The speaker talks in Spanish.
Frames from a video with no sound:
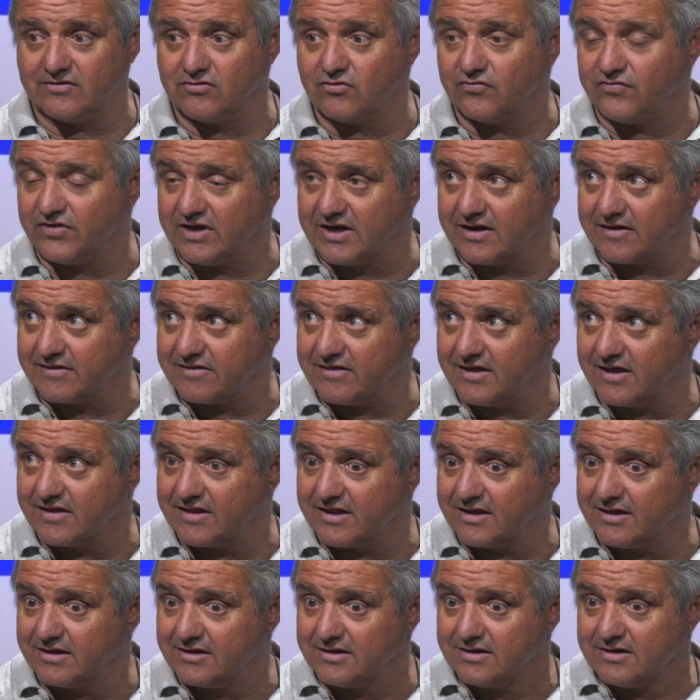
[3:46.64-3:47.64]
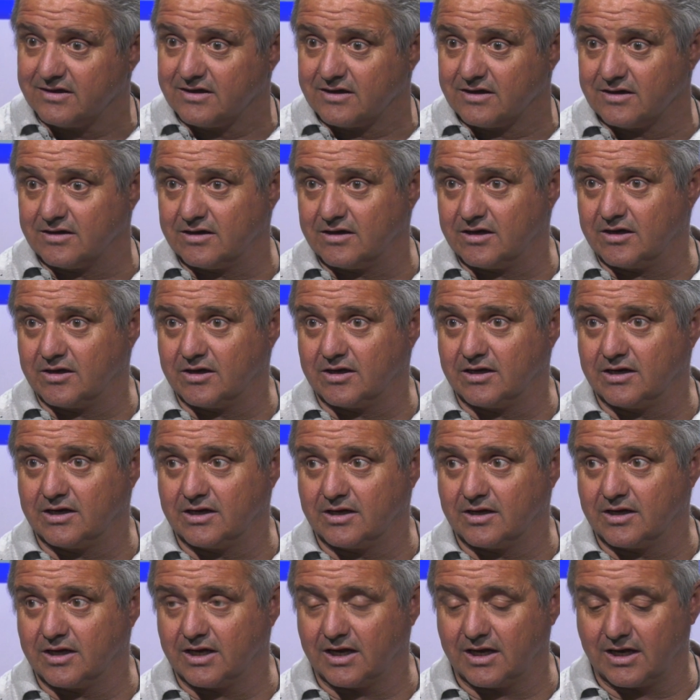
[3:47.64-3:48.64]
sido financiada
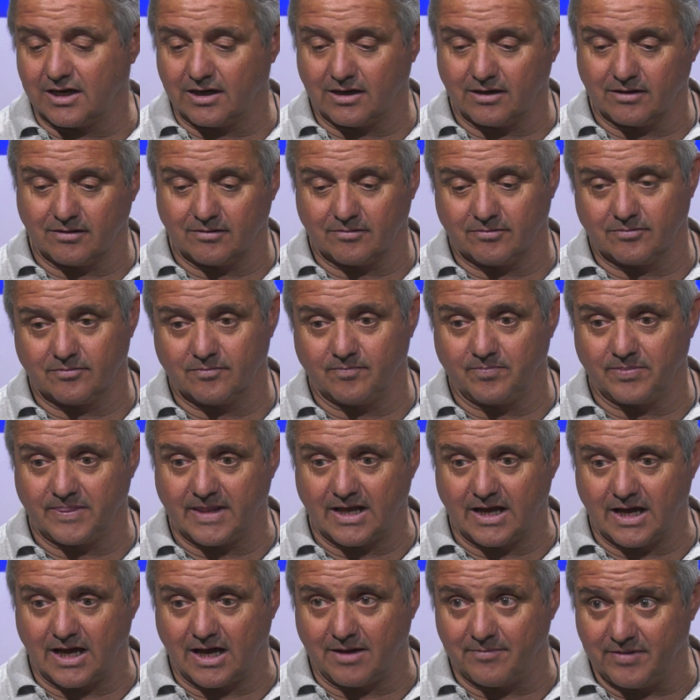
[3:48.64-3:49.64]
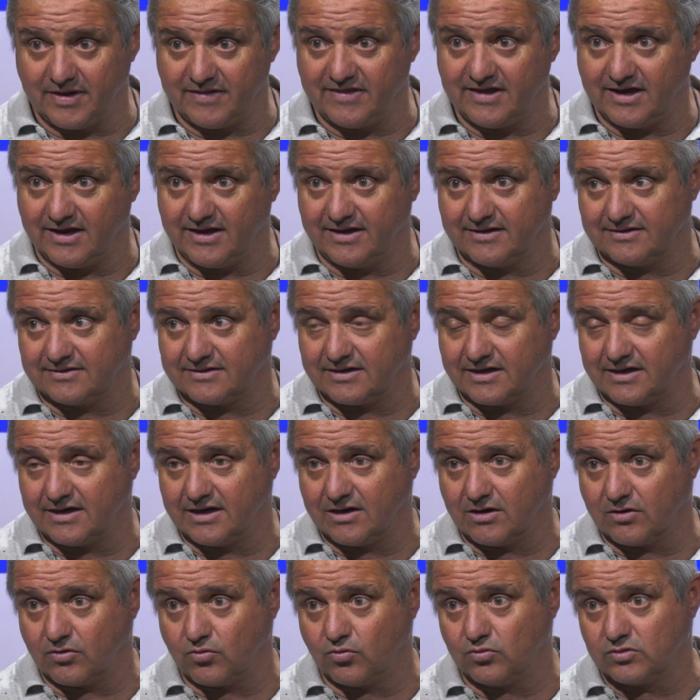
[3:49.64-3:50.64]
a, a medias entre
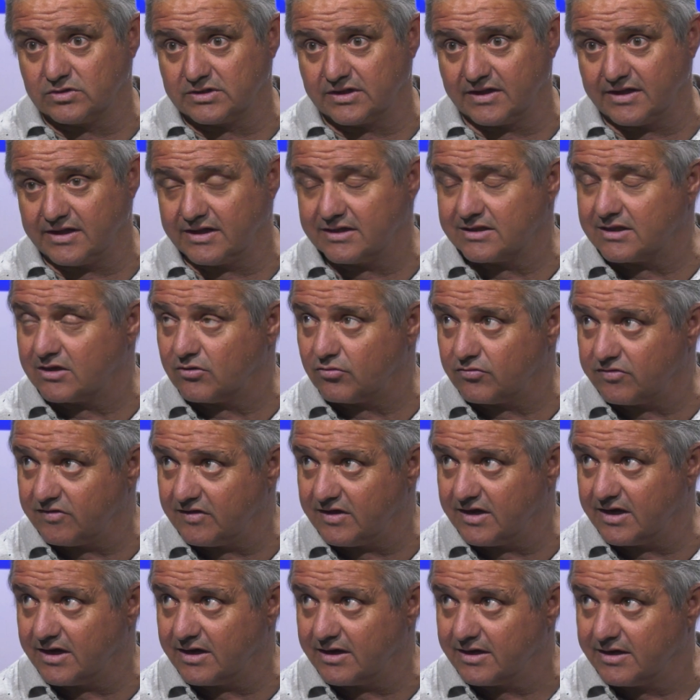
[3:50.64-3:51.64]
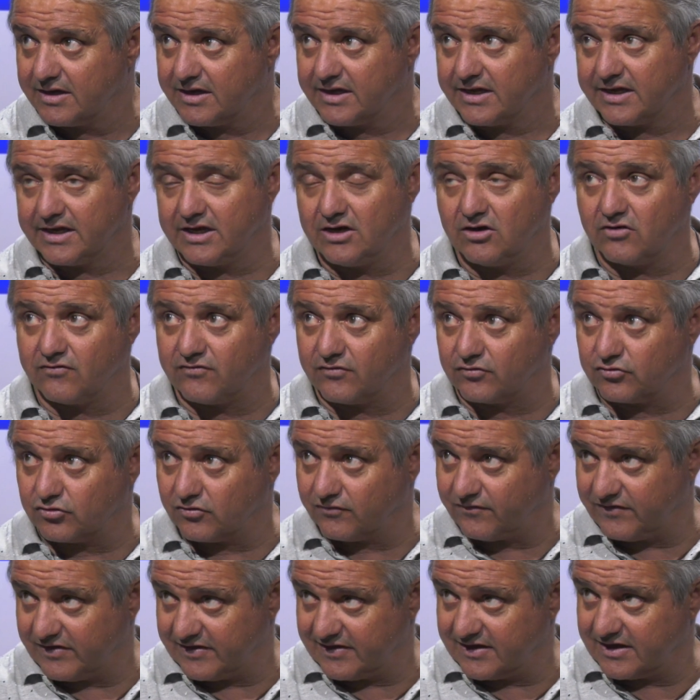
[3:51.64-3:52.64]
la Junta de Andalucía y los
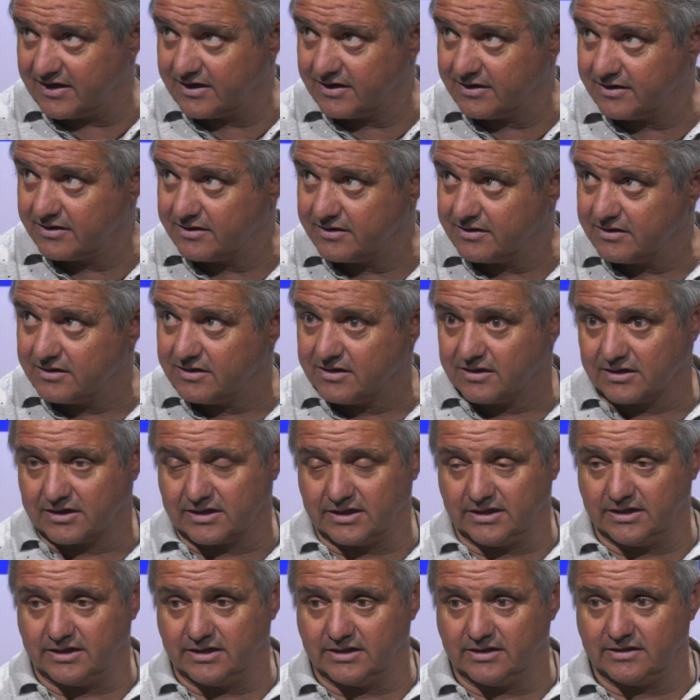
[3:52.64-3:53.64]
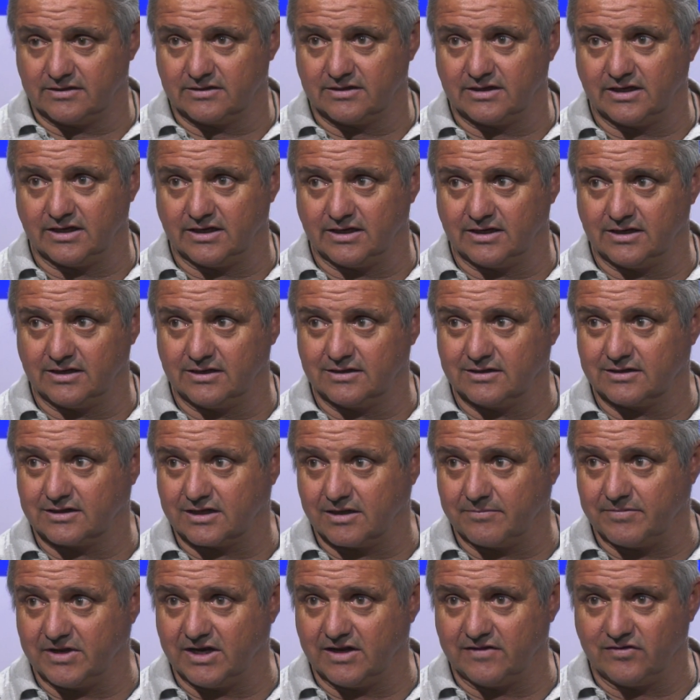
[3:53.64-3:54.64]
fondos FEDER que, de,
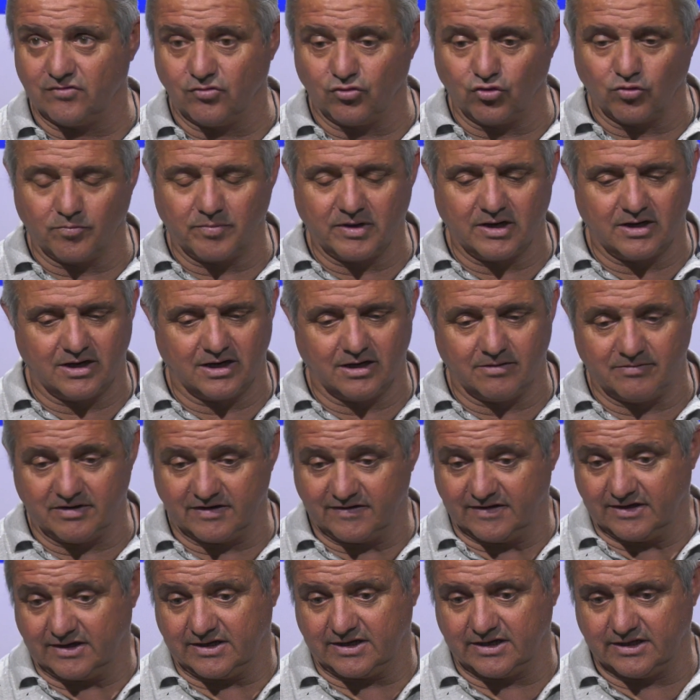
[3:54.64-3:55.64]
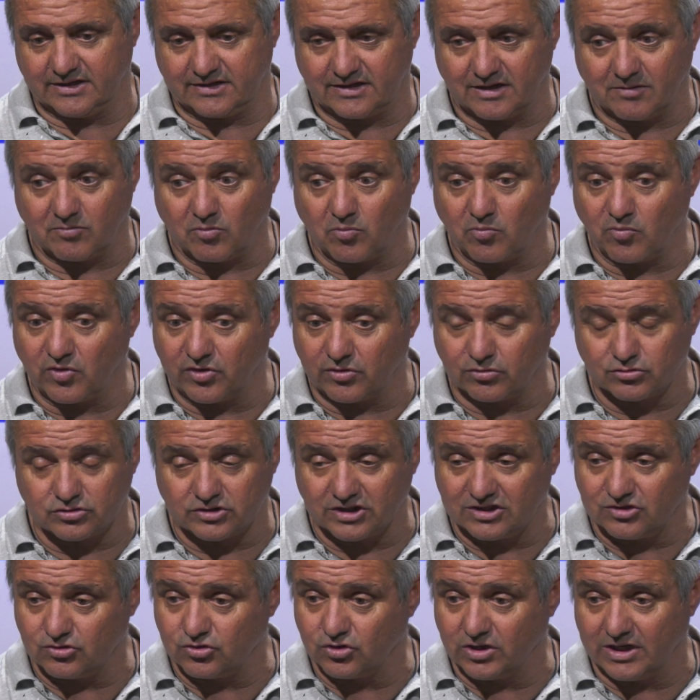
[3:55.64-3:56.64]
que, vienen de Europa. La verdad es que estamos muy
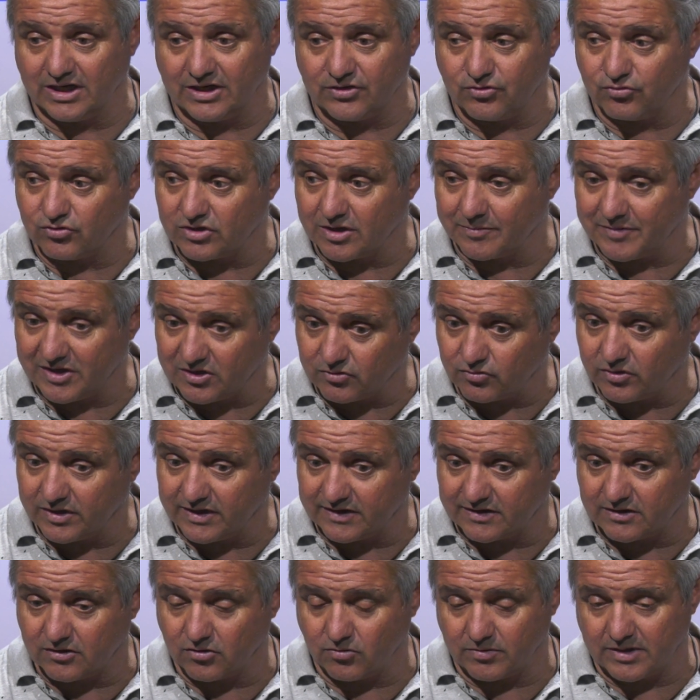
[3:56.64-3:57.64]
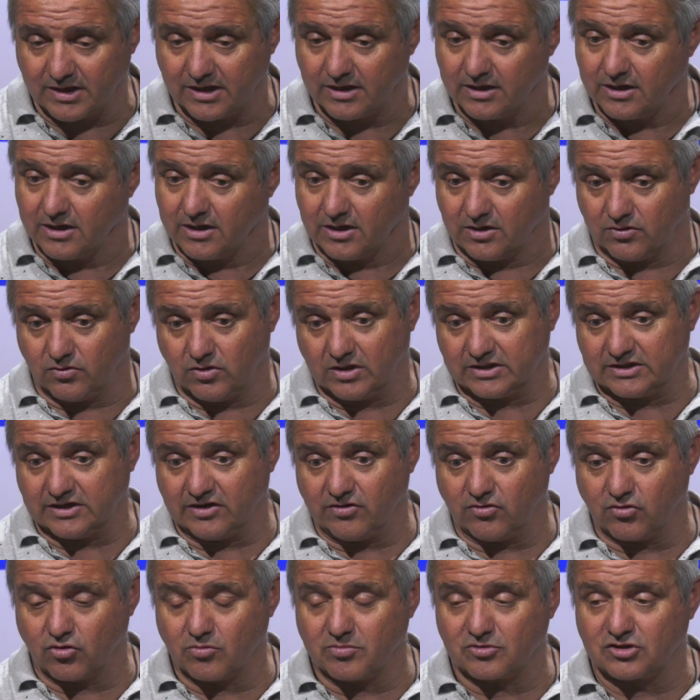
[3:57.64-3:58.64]
contentos. El ayuntamiento en esta obra nos ha
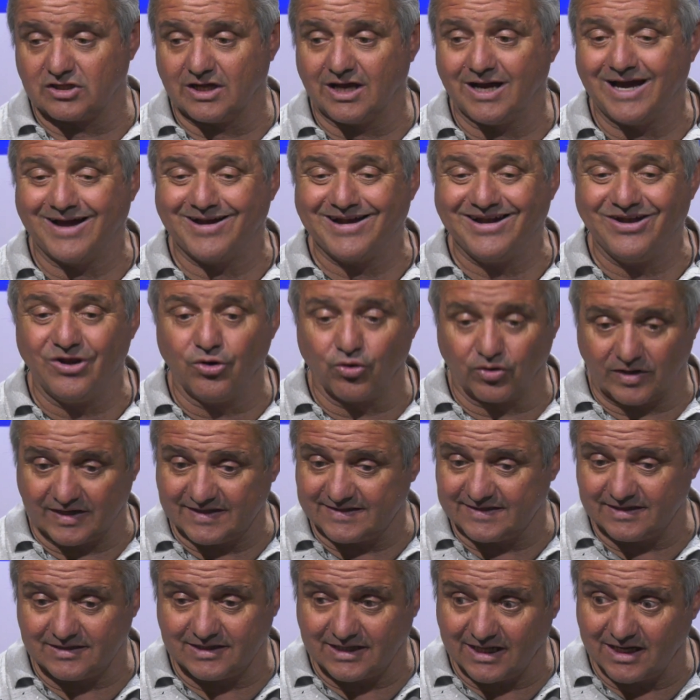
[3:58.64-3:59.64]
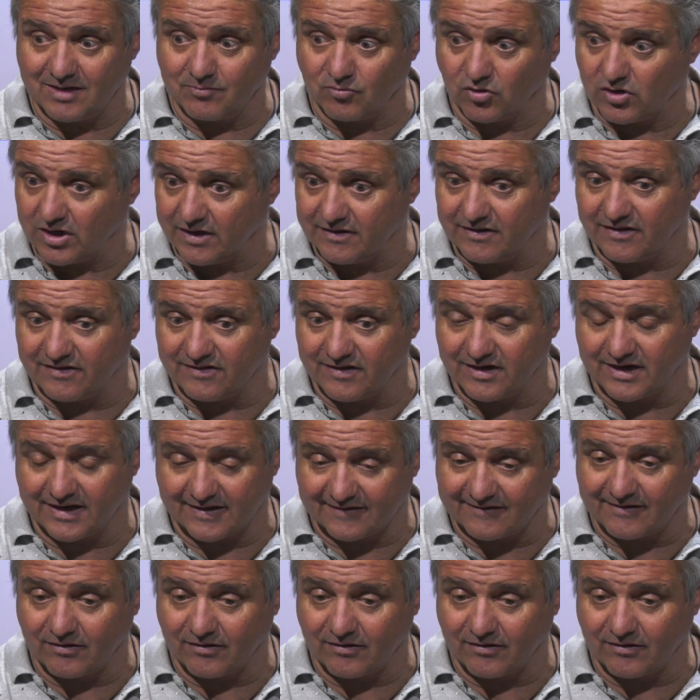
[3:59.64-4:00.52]
tenido que aportar. Lo que sí tenemos que decir que